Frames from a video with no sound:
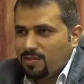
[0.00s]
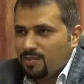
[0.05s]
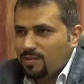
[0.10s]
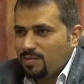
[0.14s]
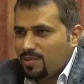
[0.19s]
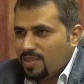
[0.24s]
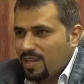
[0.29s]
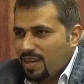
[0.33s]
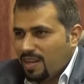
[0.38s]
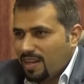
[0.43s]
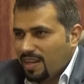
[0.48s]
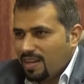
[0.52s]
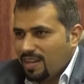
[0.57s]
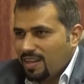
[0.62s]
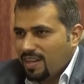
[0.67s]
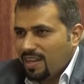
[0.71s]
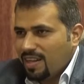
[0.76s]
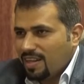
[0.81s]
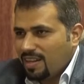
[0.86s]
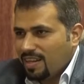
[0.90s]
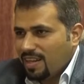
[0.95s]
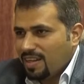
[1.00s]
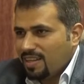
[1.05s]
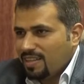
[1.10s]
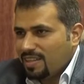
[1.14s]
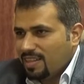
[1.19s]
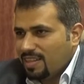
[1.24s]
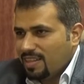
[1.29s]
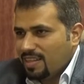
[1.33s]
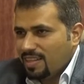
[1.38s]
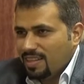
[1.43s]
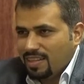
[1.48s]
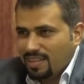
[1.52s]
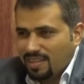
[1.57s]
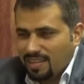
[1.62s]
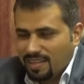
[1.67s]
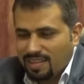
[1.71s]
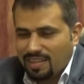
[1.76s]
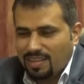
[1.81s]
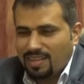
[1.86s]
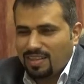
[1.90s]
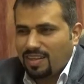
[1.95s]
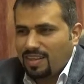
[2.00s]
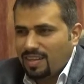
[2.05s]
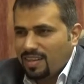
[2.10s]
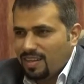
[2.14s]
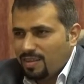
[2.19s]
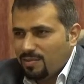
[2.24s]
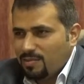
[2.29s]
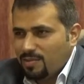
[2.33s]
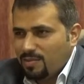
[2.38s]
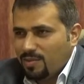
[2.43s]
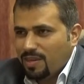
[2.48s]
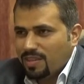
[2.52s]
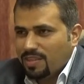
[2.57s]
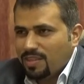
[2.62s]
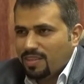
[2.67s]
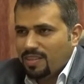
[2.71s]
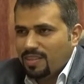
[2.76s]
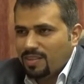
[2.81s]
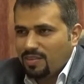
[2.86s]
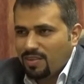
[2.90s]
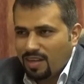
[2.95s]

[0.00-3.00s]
وسهرانين على راحه المواطنين